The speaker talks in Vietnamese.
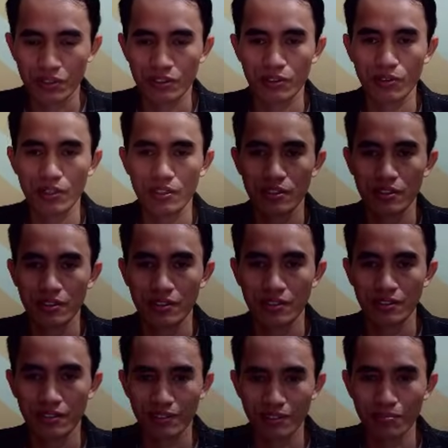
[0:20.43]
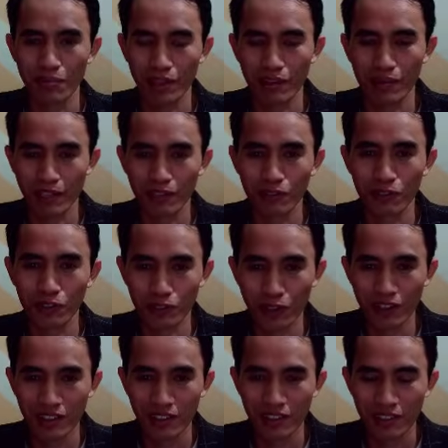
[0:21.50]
Sau đây, mời các bạn cùng theo dõi.